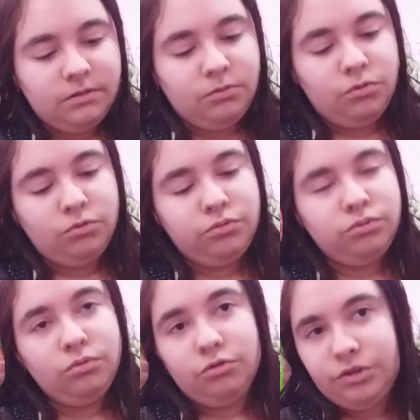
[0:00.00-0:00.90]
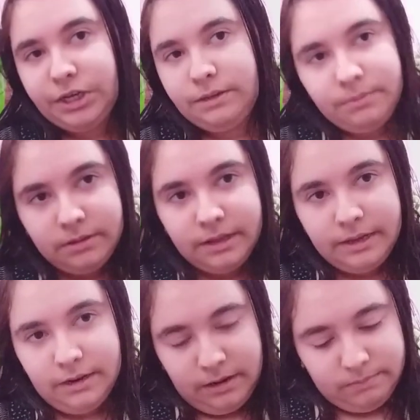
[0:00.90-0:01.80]
Kokusu öje gibi
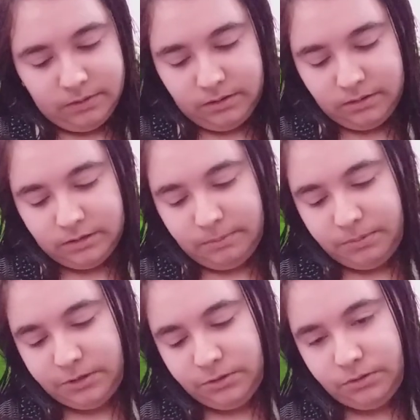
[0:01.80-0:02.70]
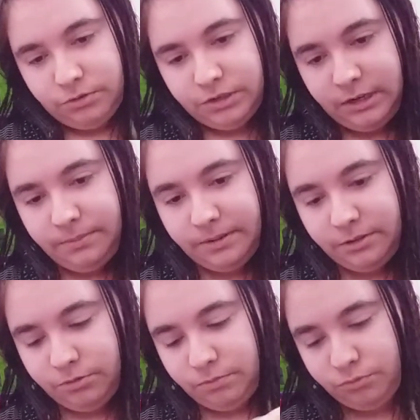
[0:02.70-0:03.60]
değil ama yapısı öjeye
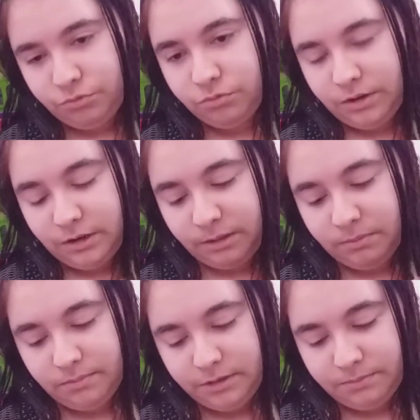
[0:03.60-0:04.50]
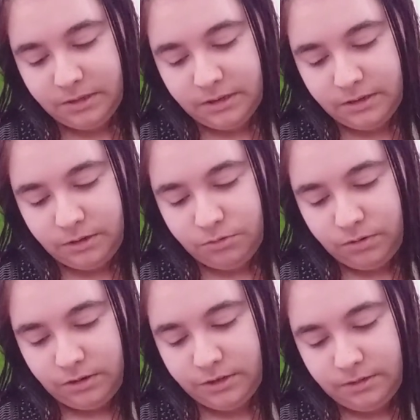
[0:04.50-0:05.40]
benziyor. Bunu dağıtmamız mı gerekiyor
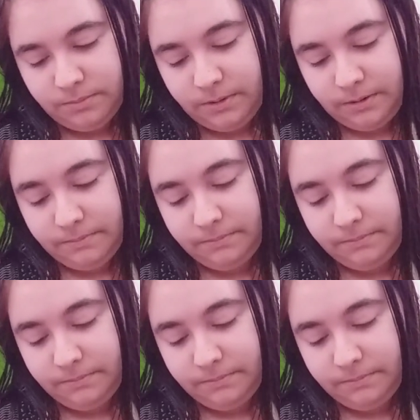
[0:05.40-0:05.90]
acaba?